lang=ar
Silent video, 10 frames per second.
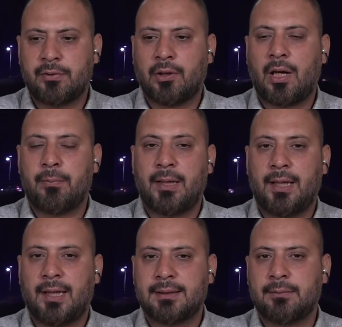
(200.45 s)
يقابلها
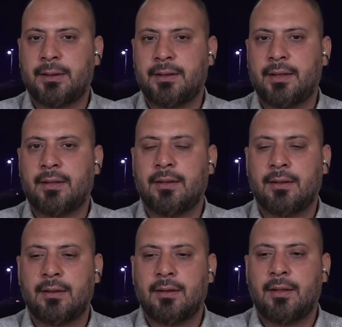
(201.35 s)
لازم احنا
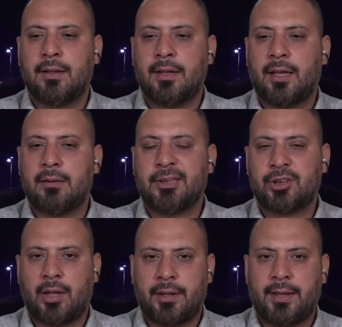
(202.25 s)
يعني
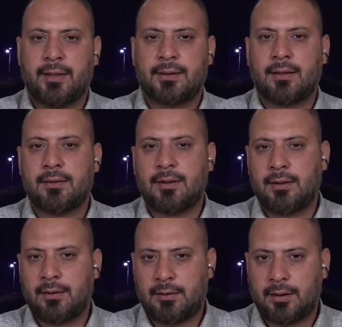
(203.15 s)
مشاريع
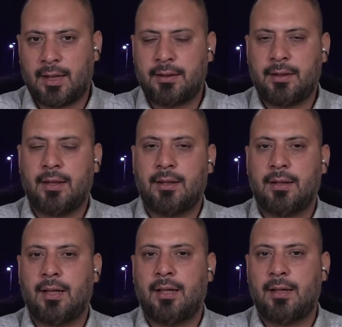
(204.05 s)
تغطي هذه
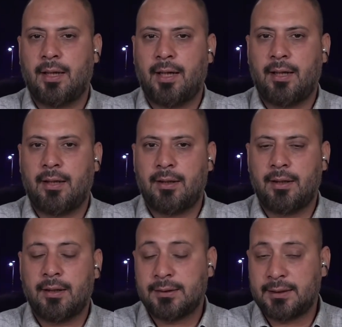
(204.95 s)

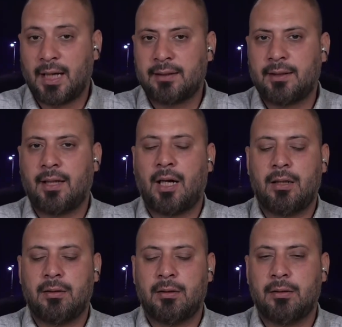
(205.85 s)
الزيادة
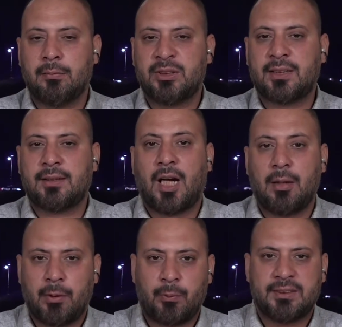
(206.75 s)

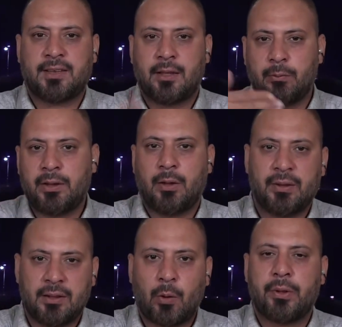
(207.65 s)
المستدامة والسنوية
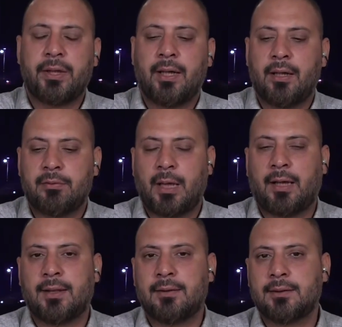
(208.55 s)
والدورية
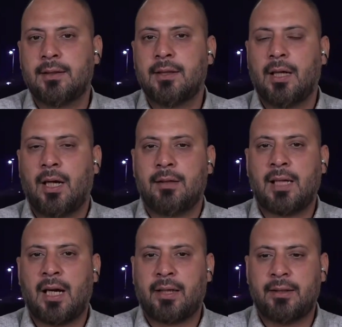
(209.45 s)
بعدد
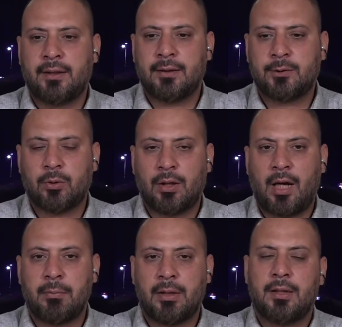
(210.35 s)
الداخلين لسوق
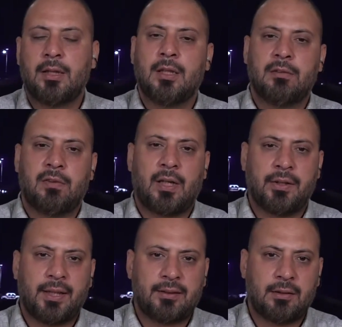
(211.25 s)
العمل
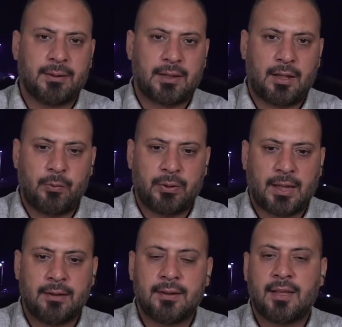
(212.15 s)
فقضية البطالة هو
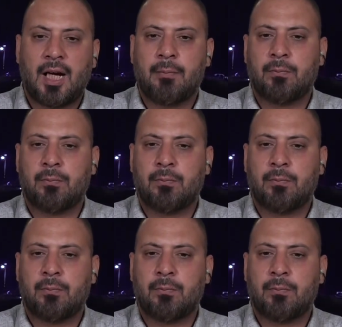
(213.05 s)
تحدي دائم